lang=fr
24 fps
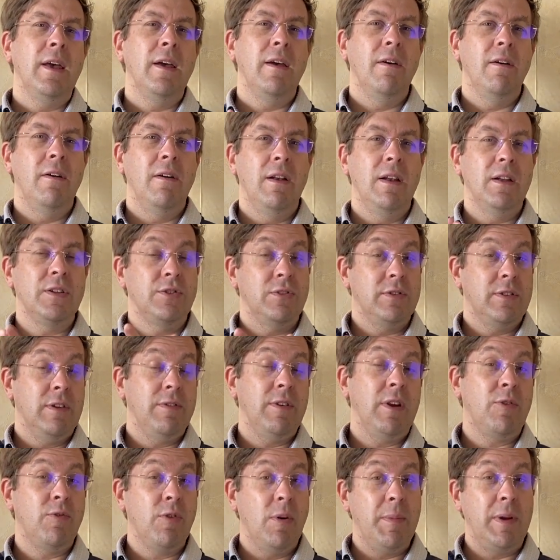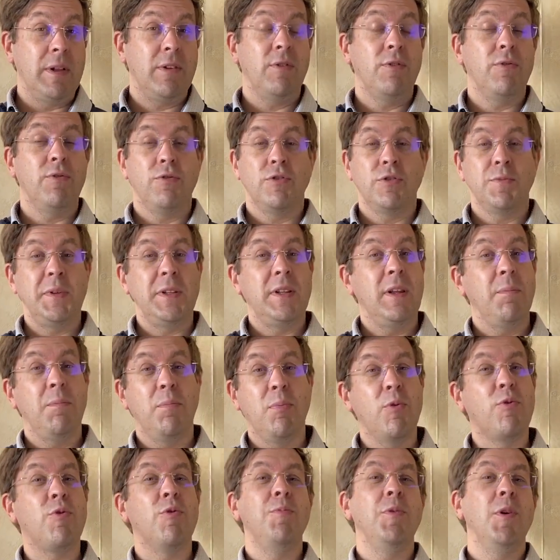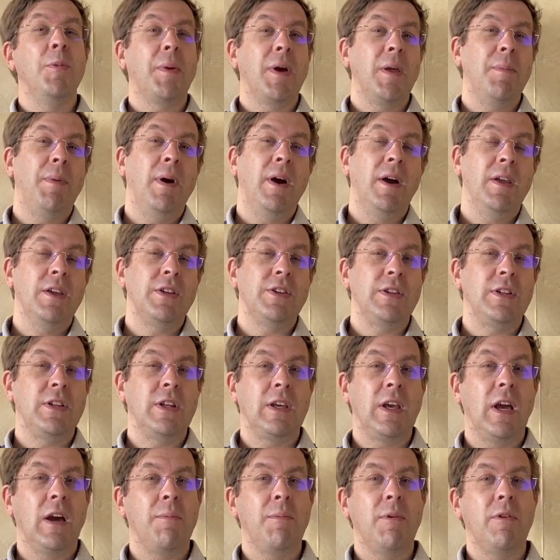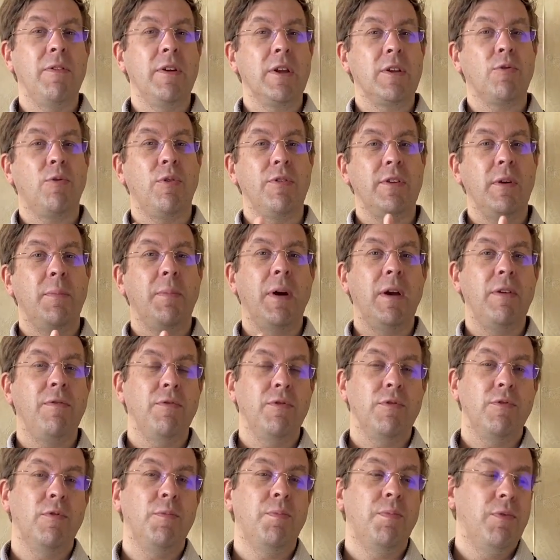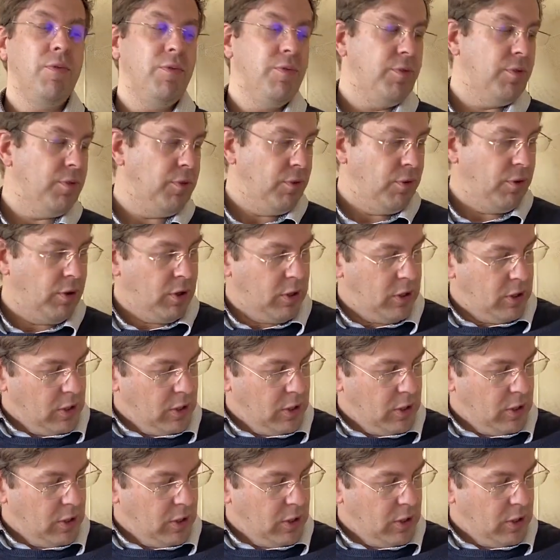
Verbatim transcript: Euh, là, je savais à quoi m'attendre, donc je m'étais beaucoup mieux préparé. J'étais carrément avec trois appareils photo, plus euh,